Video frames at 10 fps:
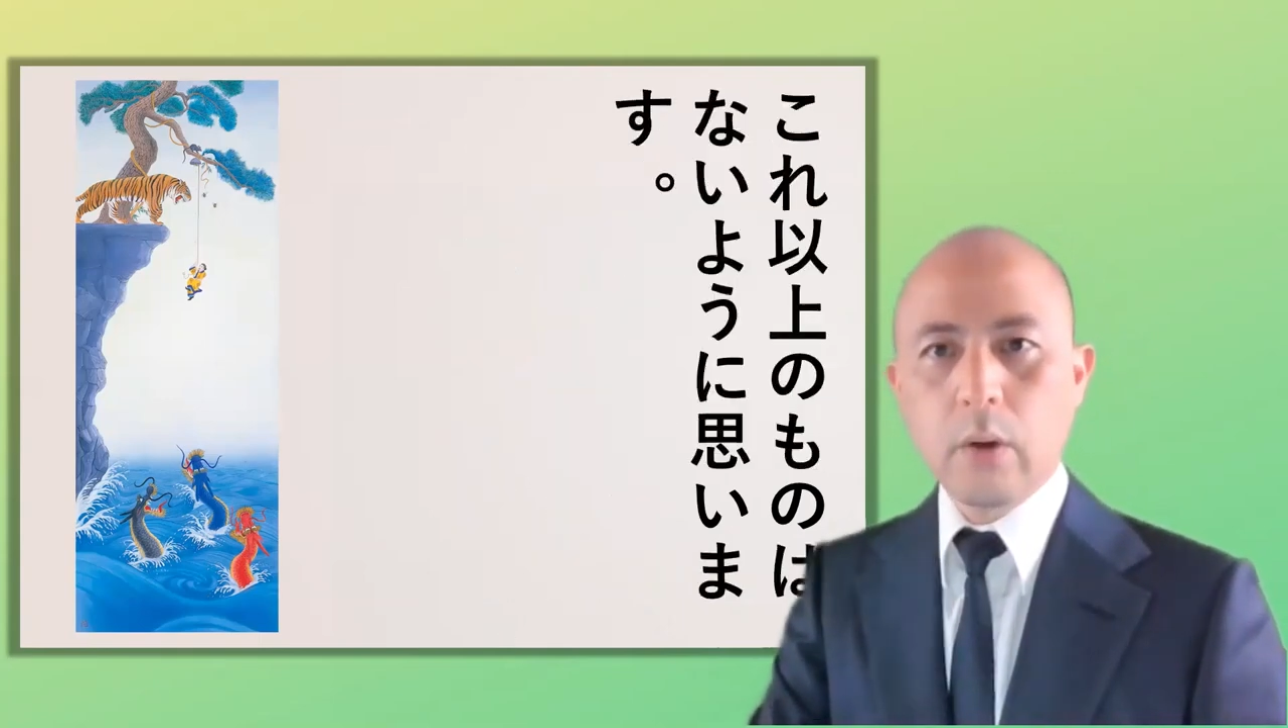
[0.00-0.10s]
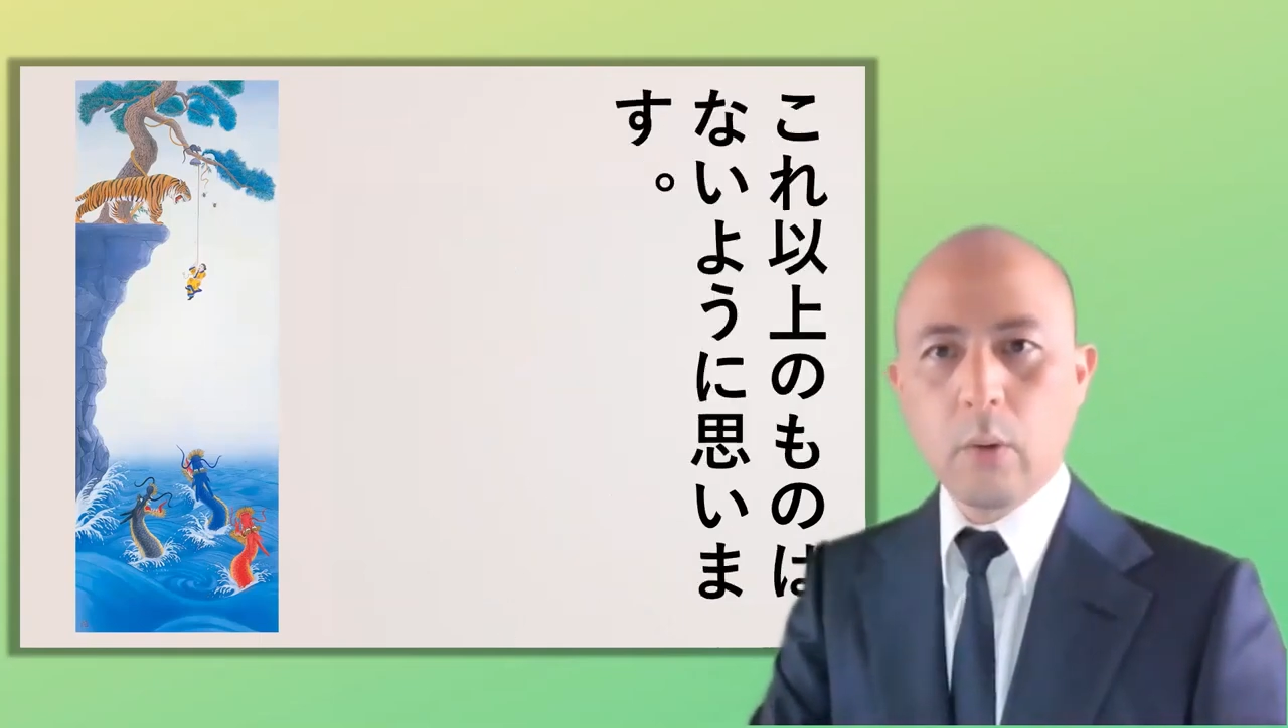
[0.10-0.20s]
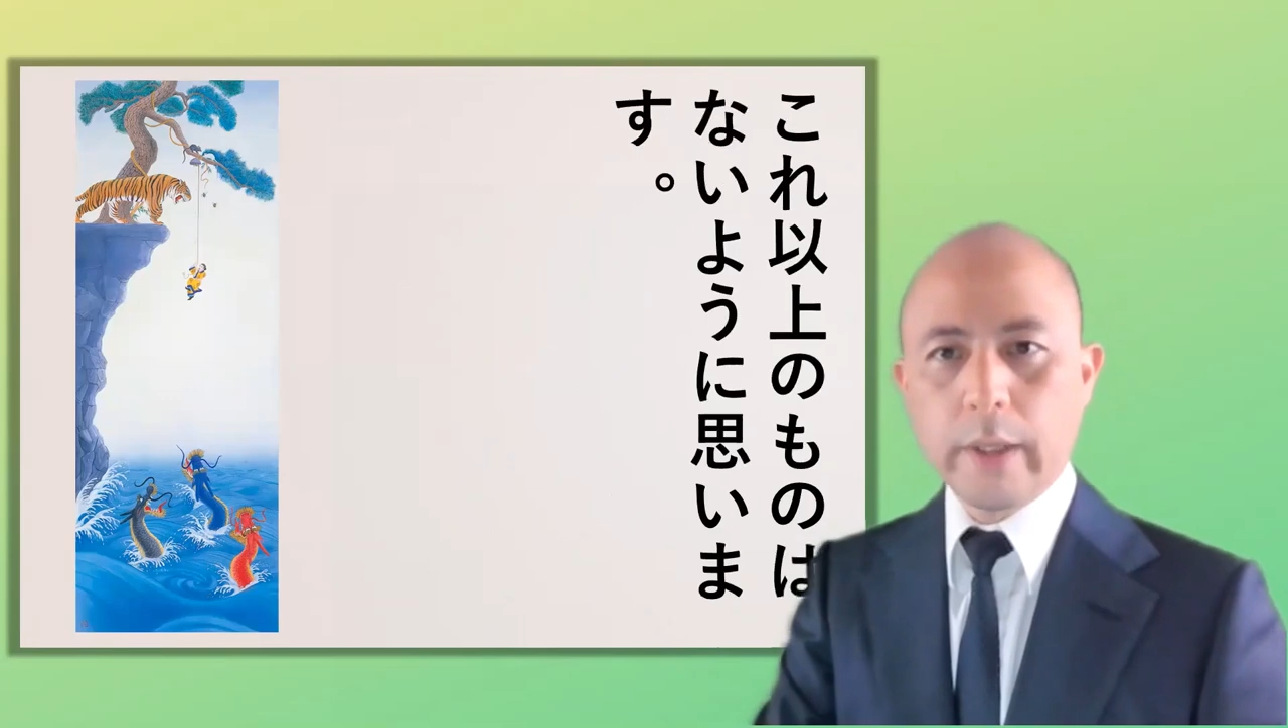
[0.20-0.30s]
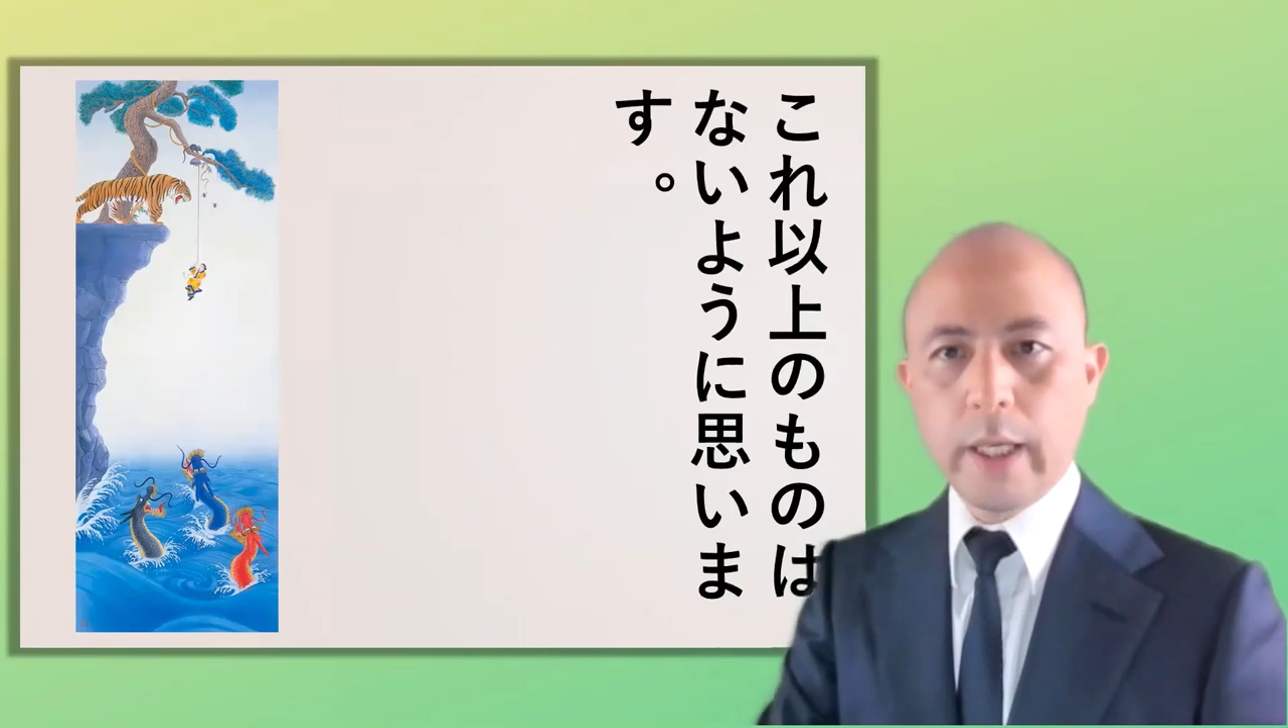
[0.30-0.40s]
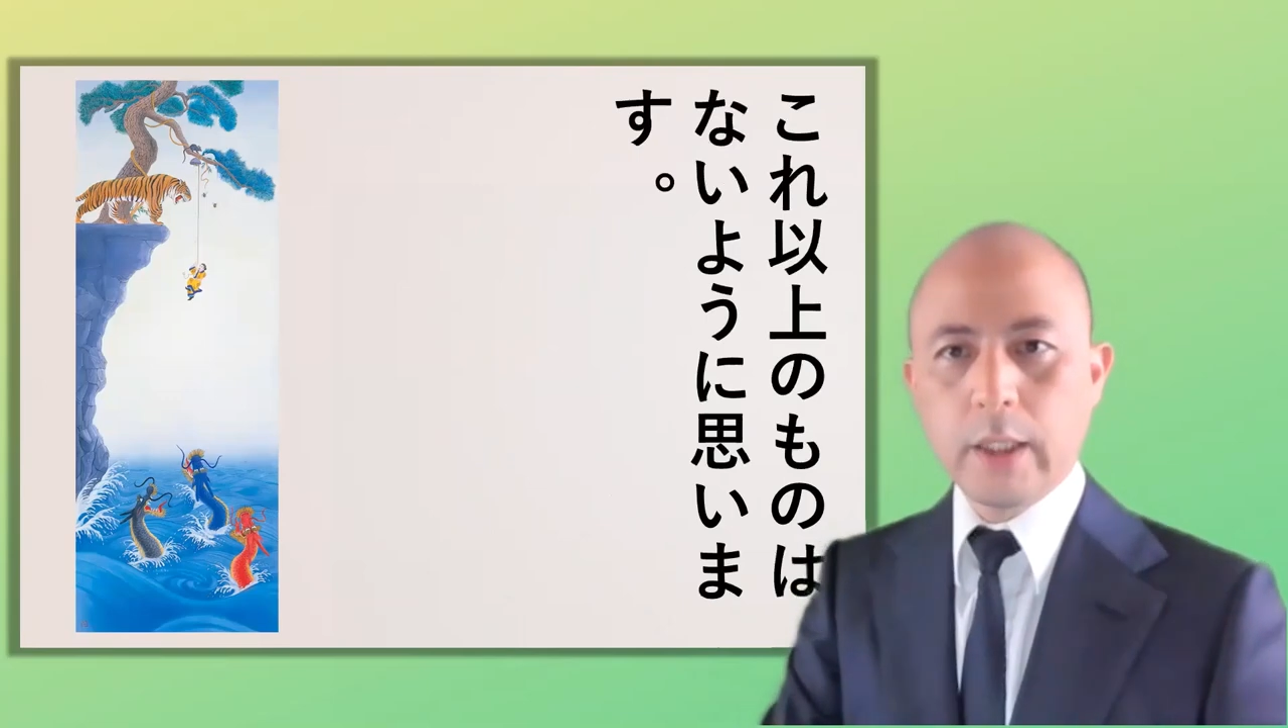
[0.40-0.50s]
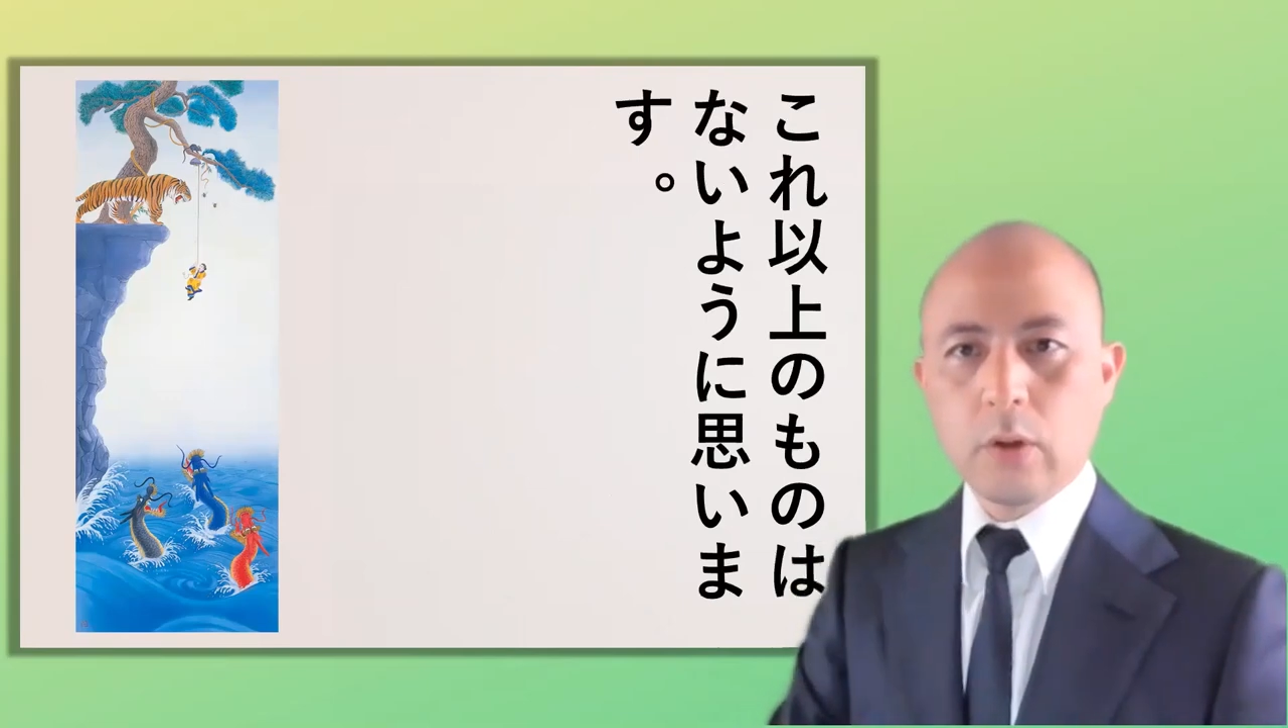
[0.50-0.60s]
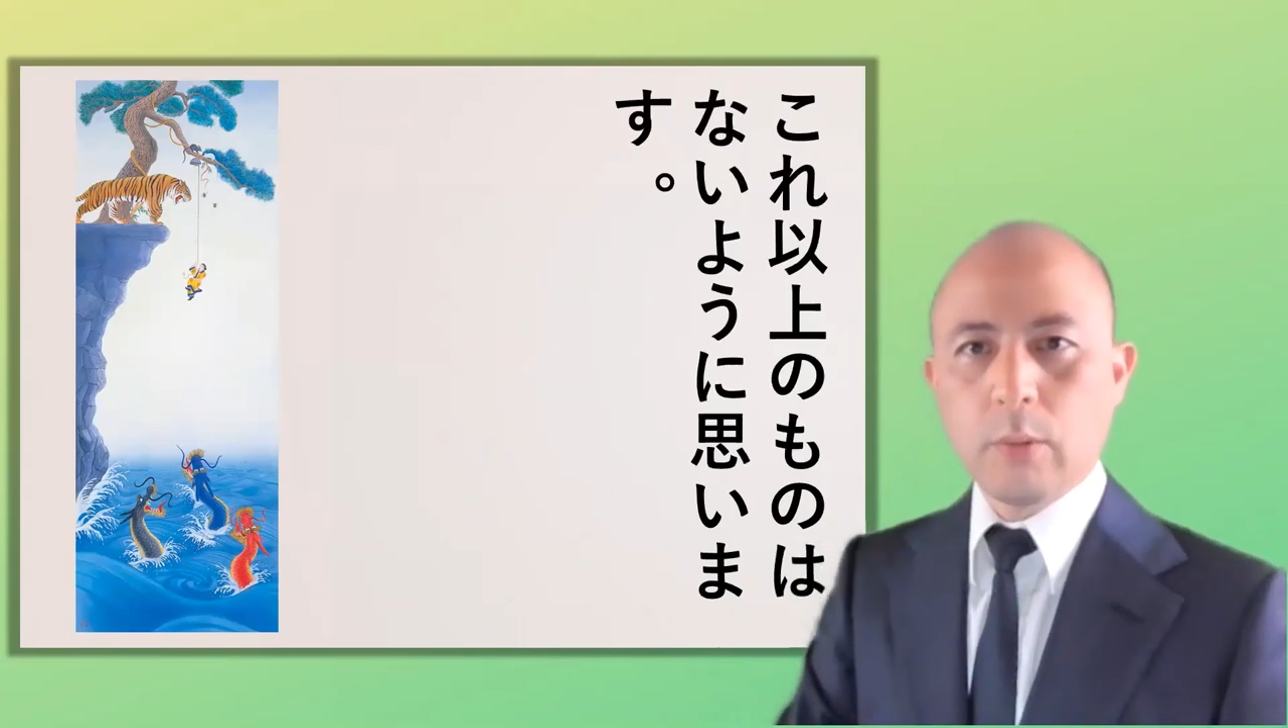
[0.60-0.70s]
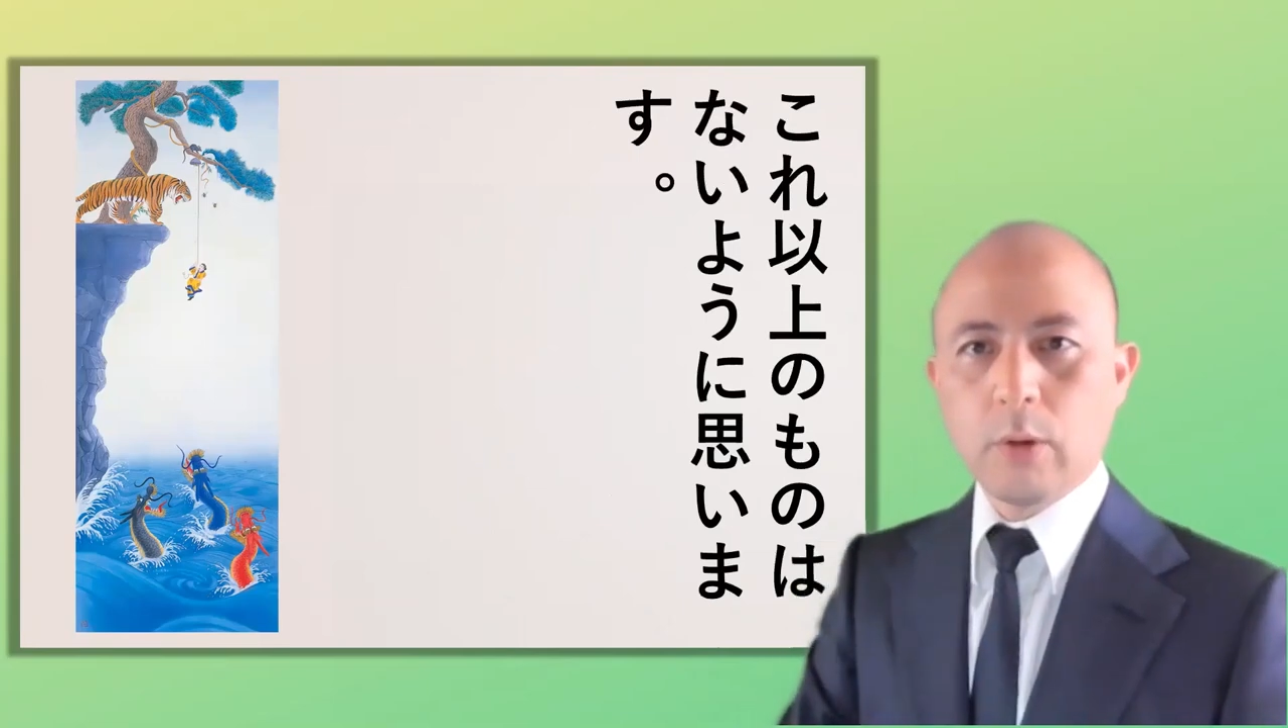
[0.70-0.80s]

これ以上の